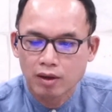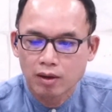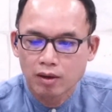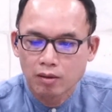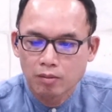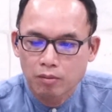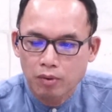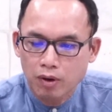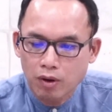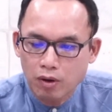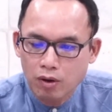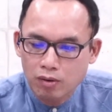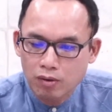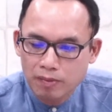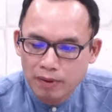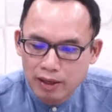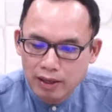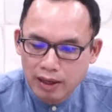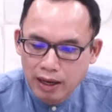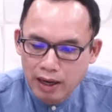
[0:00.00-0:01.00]
พระองค์ป
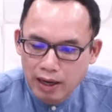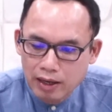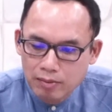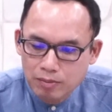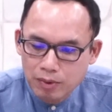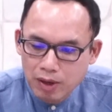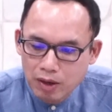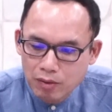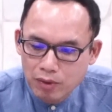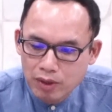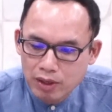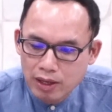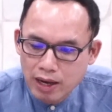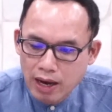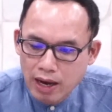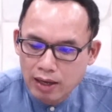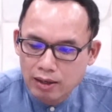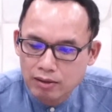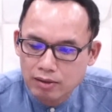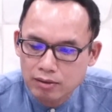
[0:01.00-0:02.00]
ระทานพระวิญญา
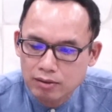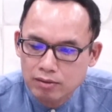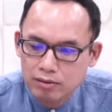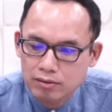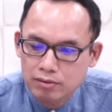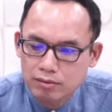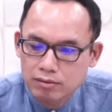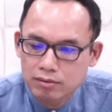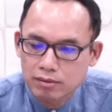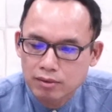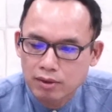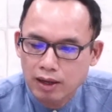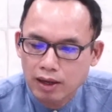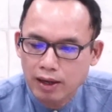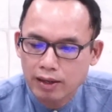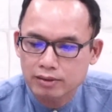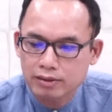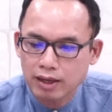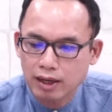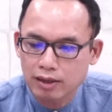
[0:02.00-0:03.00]
ณให้
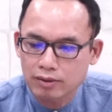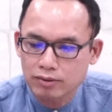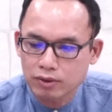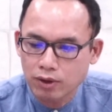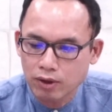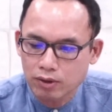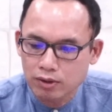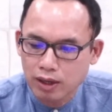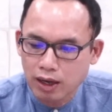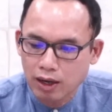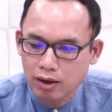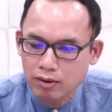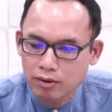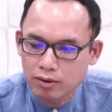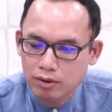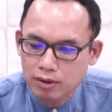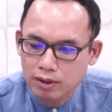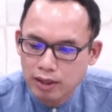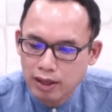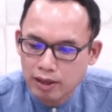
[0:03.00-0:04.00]
สั่งสอนเขา
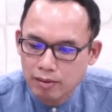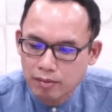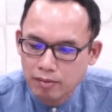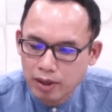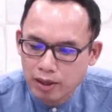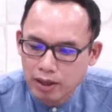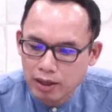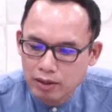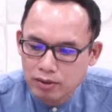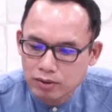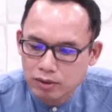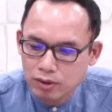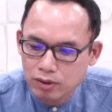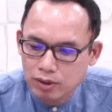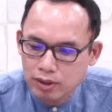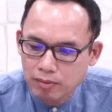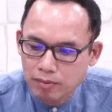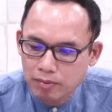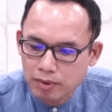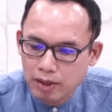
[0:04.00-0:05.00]
และไม่ได้ทรง
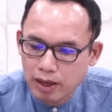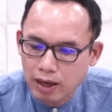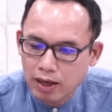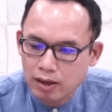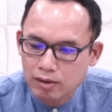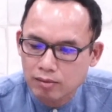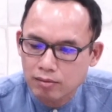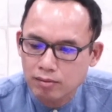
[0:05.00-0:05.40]
ยับยั้ง